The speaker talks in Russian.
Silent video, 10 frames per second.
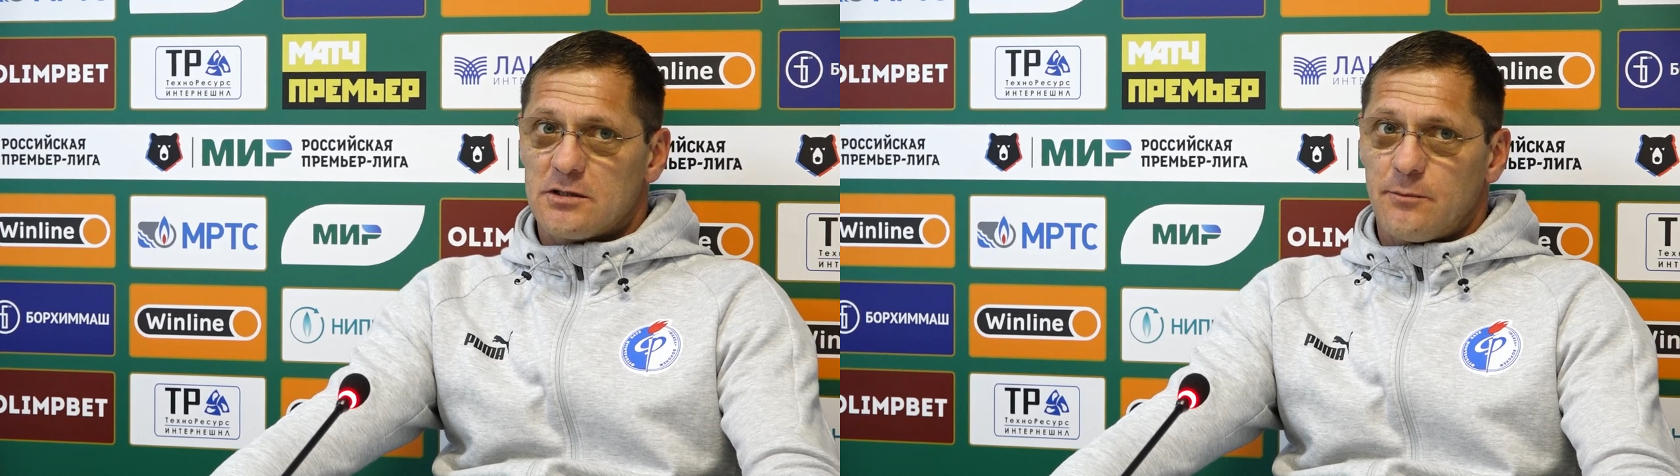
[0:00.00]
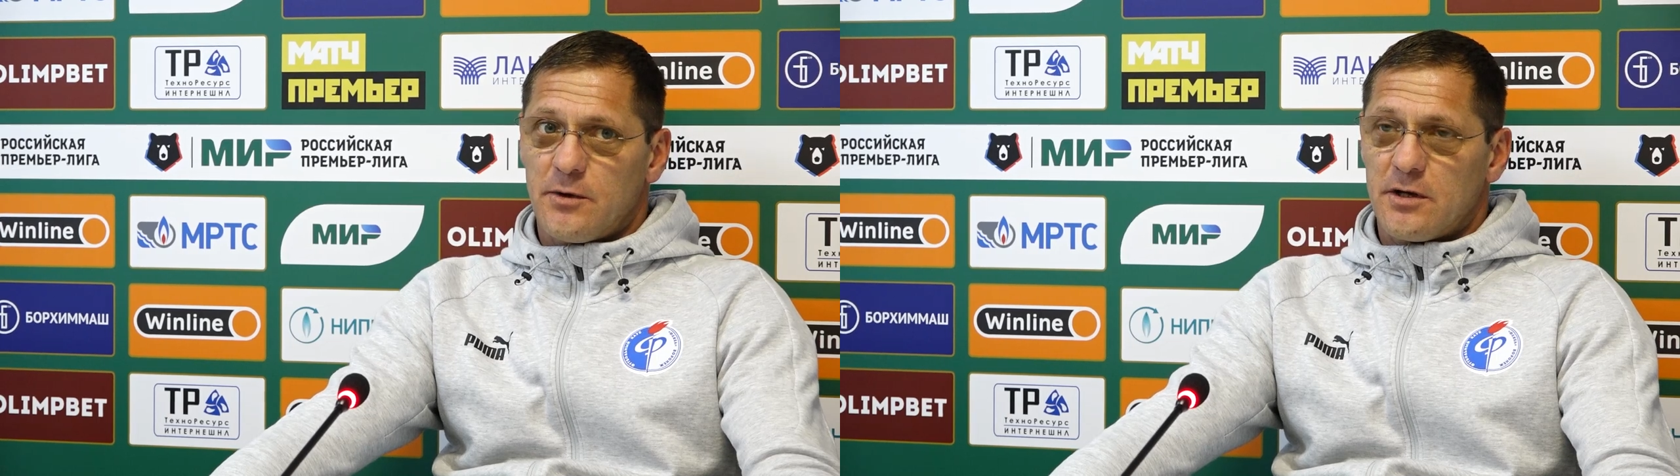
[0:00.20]

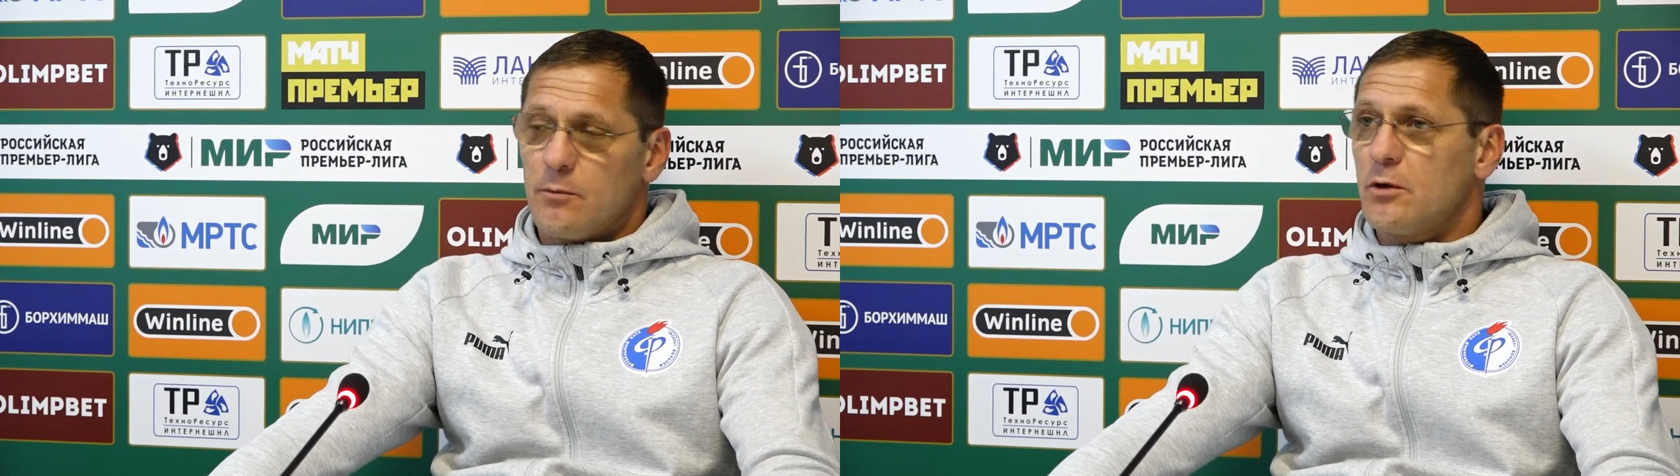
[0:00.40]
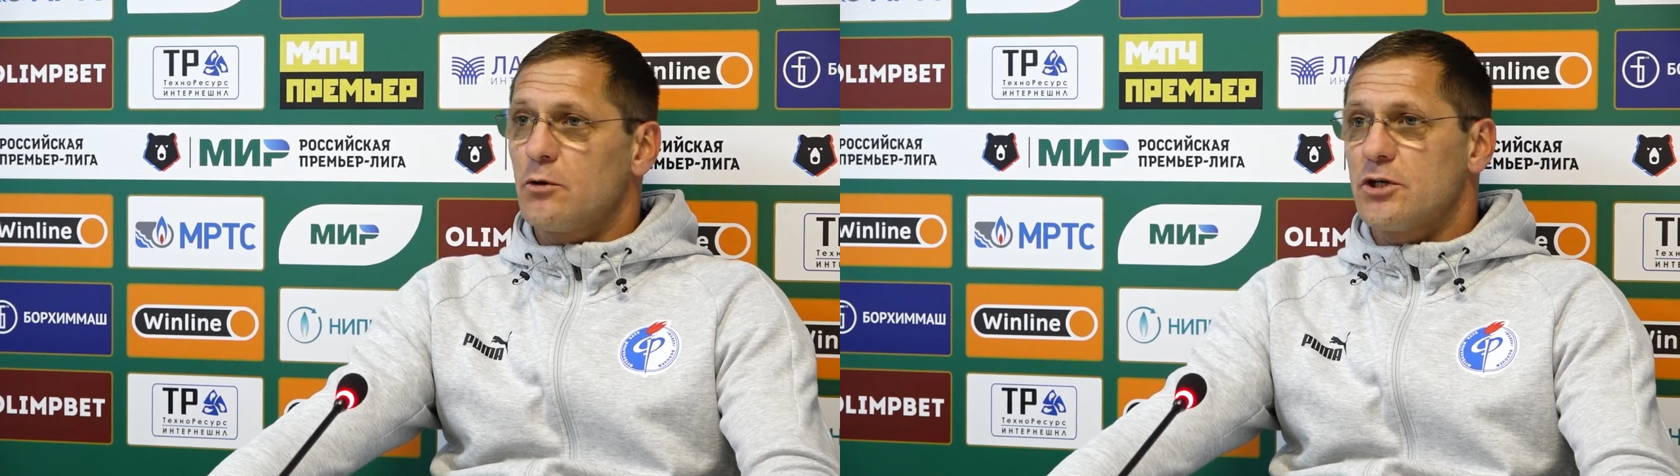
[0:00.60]

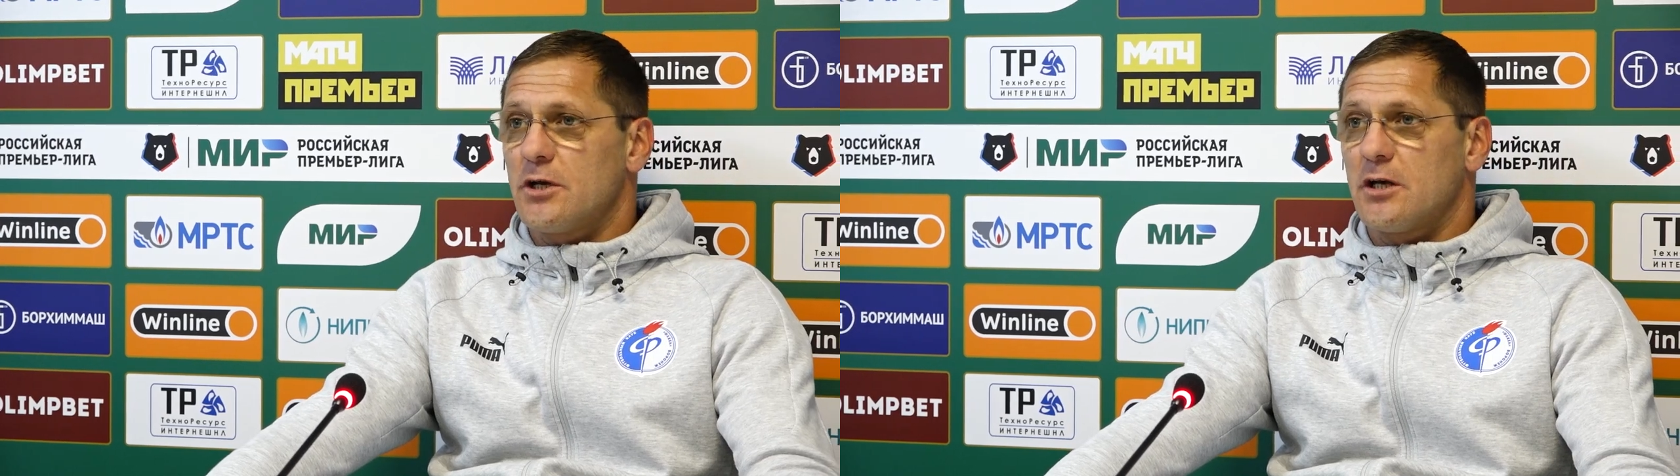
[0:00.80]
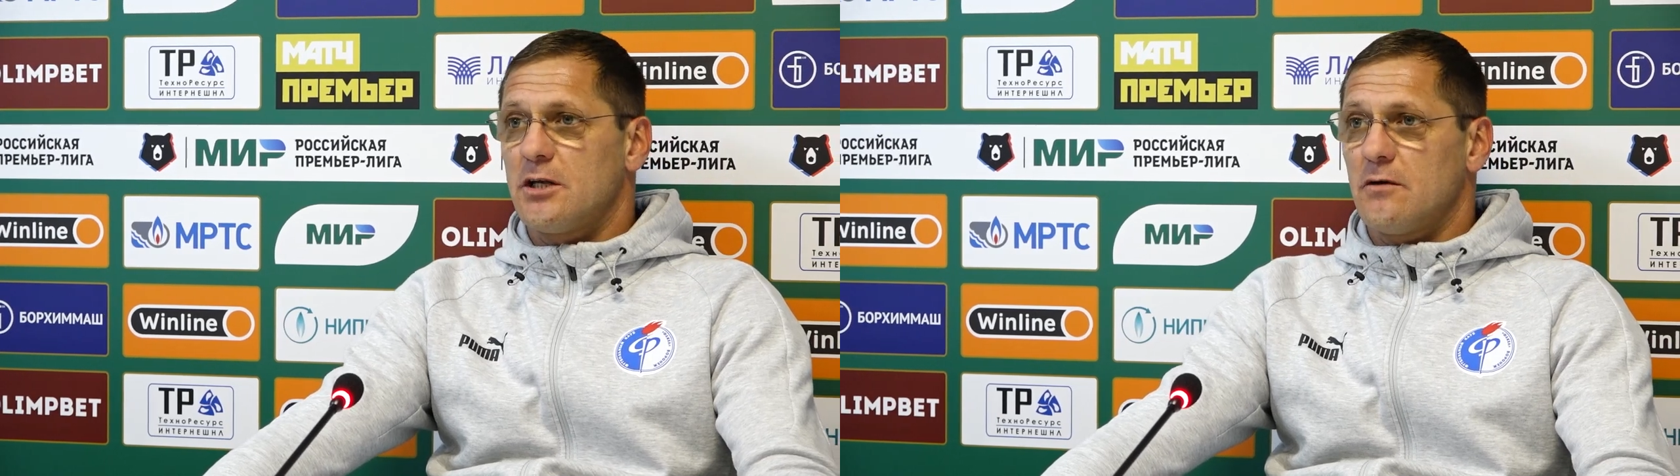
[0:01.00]
соперник был
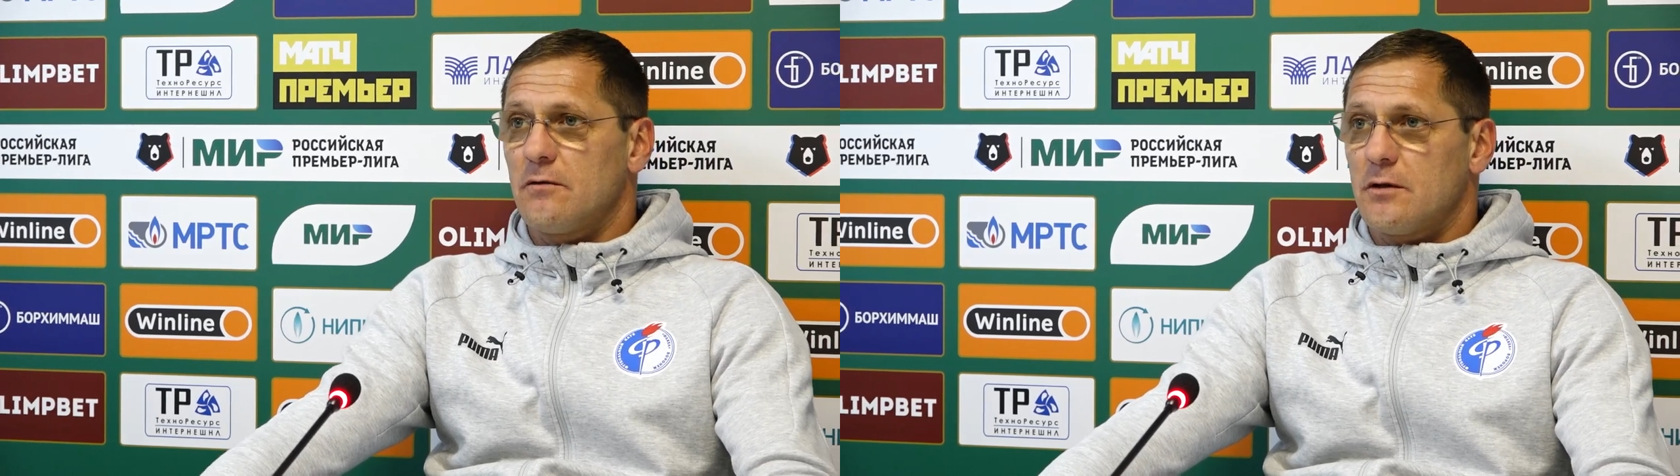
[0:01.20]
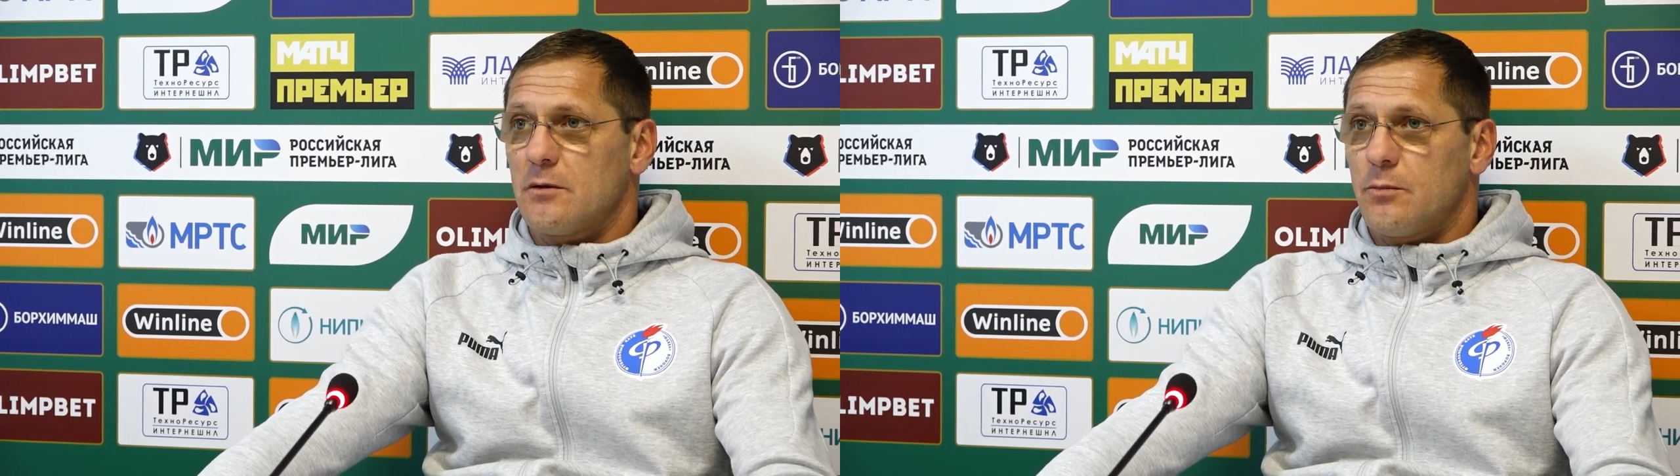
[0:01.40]
очень активный.